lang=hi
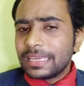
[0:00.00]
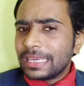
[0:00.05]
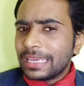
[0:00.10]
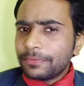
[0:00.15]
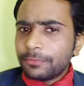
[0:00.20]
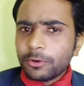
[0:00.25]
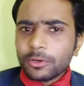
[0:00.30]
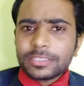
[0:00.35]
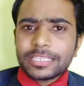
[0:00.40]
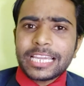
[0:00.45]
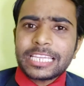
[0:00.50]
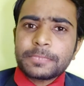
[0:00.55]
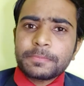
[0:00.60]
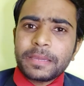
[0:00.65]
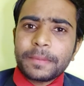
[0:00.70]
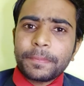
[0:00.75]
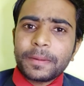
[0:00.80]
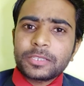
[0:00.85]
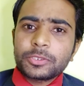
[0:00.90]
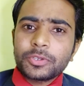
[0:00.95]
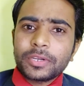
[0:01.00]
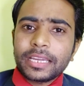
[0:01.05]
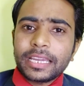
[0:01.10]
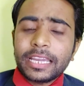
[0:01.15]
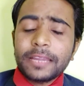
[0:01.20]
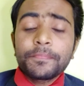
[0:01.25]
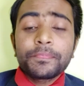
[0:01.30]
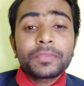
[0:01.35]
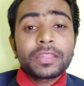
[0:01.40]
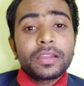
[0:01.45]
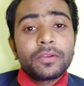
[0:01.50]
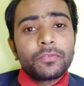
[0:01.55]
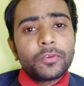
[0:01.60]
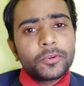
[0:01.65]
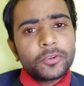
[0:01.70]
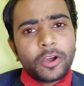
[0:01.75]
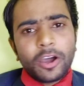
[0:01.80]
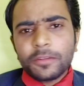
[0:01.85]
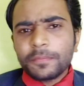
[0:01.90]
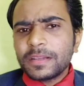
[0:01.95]
ए फोर साइज पेपर जो है
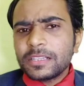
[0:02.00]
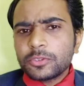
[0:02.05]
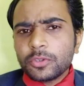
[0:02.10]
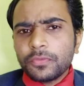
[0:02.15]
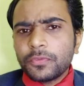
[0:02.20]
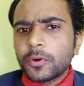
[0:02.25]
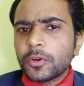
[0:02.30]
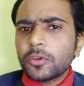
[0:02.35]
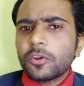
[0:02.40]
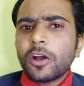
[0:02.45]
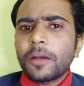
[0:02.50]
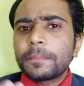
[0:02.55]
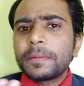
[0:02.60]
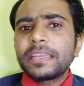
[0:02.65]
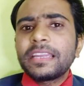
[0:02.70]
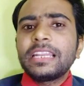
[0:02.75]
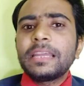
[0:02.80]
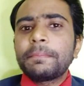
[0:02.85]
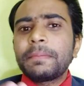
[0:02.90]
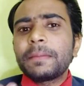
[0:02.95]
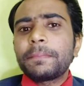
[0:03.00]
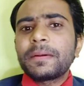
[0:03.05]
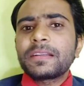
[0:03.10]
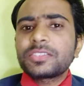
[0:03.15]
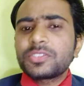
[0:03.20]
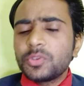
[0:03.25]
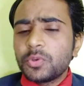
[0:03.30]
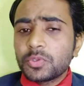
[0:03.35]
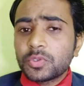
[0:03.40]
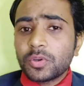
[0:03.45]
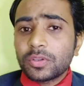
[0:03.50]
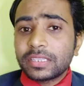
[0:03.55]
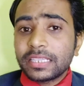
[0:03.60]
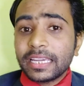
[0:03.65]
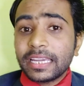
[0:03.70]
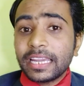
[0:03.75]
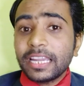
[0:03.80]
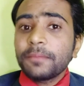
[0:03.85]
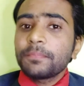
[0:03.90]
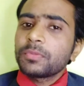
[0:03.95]
वो नॉर्मल जो फोटोकॉपी के लिए पेपर्स यूज़
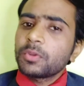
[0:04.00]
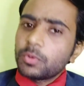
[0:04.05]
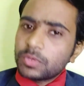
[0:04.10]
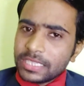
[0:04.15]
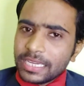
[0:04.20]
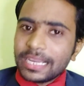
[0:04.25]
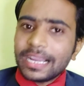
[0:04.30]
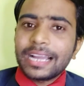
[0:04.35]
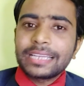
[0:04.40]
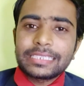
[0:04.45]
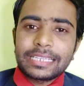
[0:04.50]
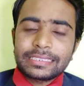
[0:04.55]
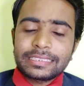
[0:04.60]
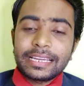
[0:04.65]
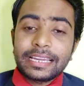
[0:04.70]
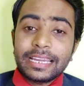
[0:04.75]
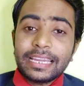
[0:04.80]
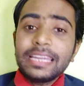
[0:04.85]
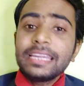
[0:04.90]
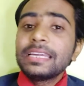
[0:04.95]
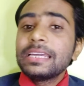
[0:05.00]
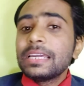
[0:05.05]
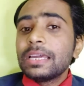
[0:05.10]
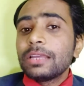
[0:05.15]
होते हैं उसे कहा जाता है